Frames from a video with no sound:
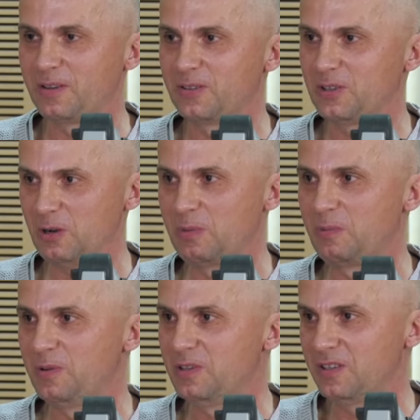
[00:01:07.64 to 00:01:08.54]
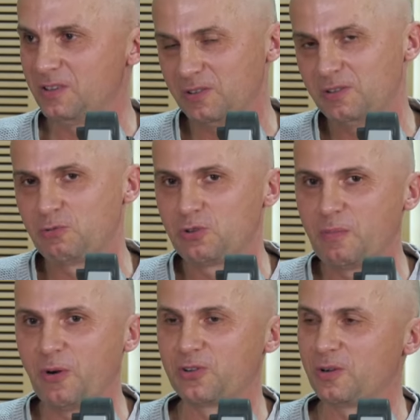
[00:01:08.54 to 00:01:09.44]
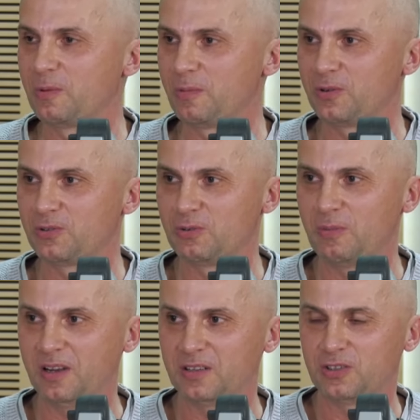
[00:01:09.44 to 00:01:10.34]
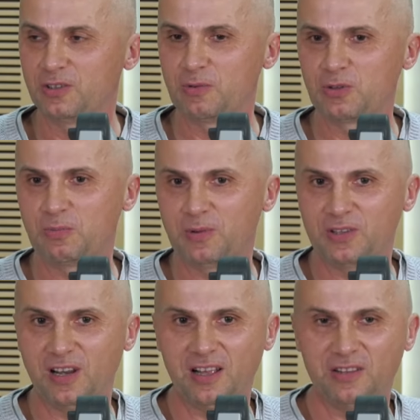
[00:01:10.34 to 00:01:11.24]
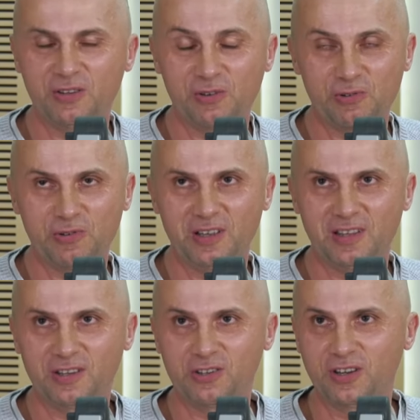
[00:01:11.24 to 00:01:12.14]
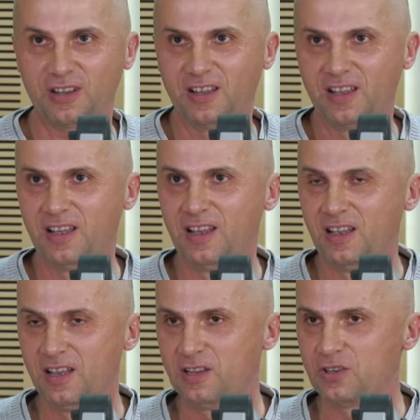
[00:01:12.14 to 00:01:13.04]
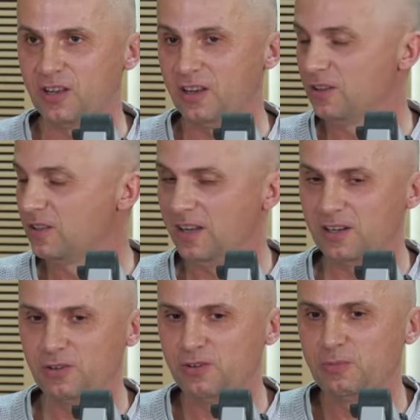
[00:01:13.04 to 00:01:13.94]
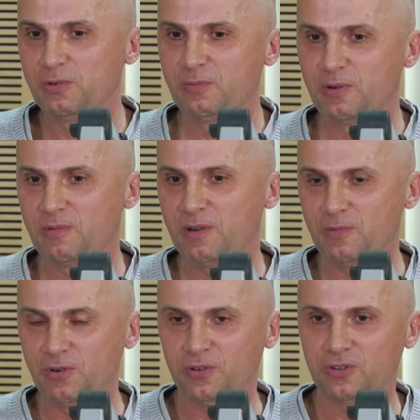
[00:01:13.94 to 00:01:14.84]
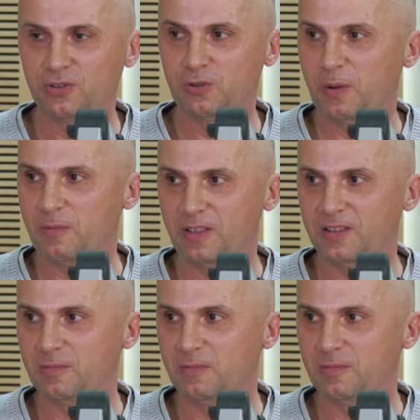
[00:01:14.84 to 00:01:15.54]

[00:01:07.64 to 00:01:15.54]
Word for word: chciałby pić, tylko już nie może po prostu. Ma 75 lat i choruje, także że od, alkohol był w moim domu odkąd pamiętam.